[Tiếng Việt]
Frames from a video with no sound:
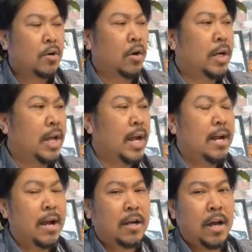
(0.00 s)
rồi cái
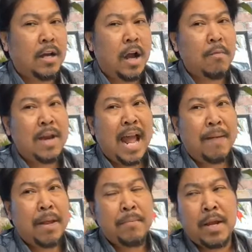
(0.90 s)
uh, không
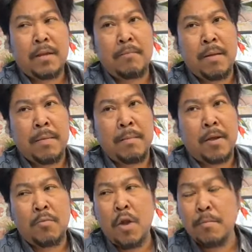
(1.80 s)
làm mày mày mày mày
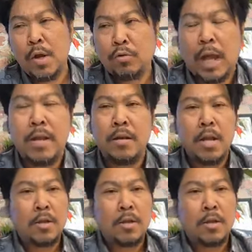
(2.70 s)
mày cũng nói biểu tình,